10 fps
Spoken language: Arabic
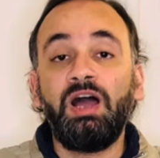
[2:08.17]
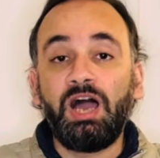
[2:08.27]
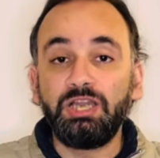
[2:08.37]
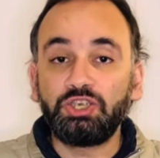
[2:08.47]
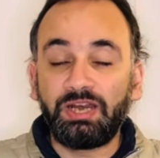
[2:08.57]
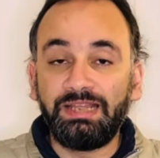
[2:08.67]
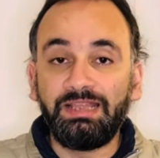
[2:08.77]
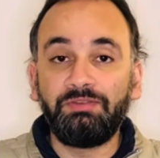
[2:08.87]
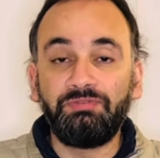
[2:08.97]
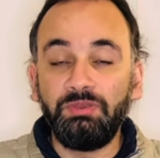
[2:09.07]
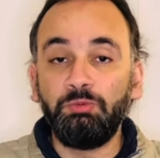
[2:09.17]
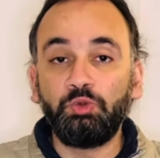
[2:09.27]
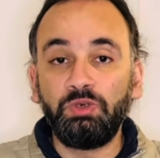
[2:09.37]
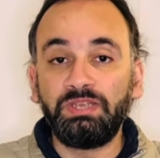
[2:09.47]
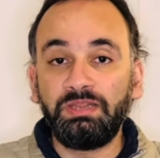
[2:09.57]
10 أهداف في
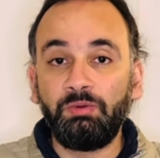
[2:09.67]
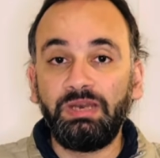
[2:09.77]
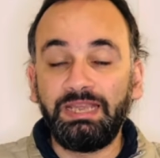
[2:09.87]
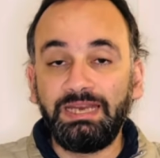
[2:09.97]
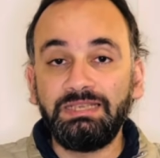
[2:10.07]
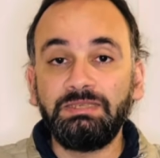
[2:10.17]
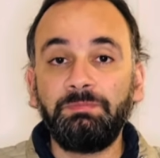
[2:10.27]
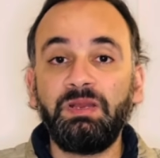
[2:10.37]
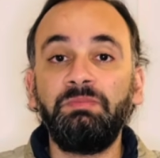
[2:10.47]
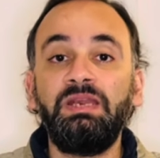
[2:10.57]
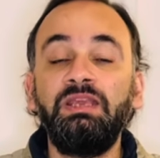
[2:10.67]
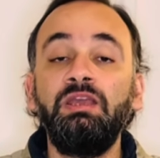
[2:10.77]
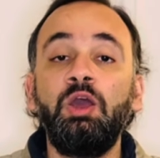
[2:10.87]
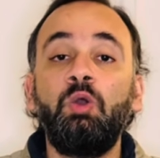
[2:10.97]
بطولة الدوري الإنجليزي بريمير ليج